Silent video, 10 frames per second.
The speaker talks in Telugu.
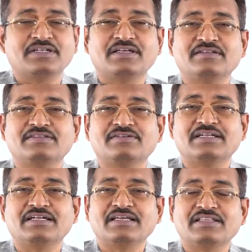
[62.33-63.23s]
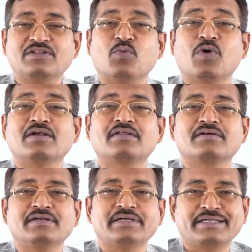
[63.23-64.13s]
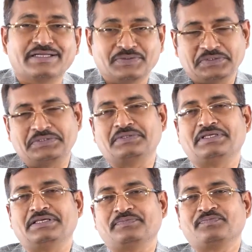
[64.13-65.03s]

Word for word: అన్నాను ఎందుకనంటే అందులో వాటర్ కంటెంట్ ఎక్కువ ఉంటుంది